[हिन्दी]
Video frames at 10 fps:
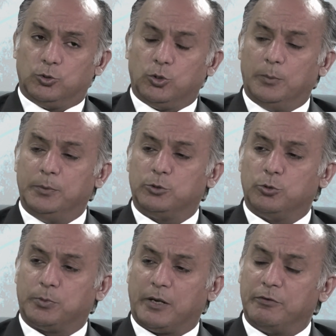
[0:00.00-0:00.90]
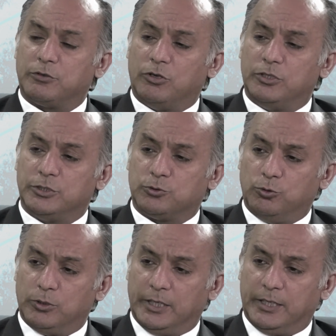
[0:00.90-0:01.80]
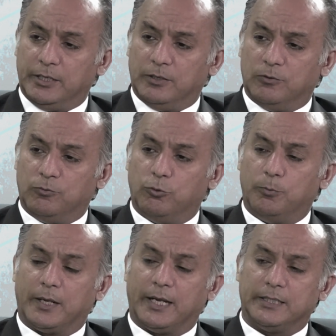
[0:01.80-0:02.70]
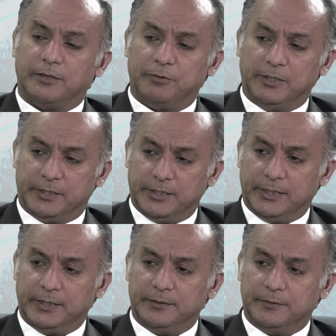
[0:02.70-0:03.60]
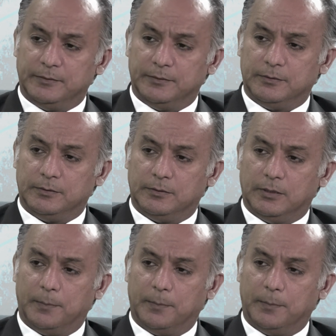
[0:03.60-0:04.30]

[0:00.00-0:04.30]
तो अभी तो प्राइवेट कॉलेजेस खुल गए हैं वो बाकायदा एफिलेटेड हैं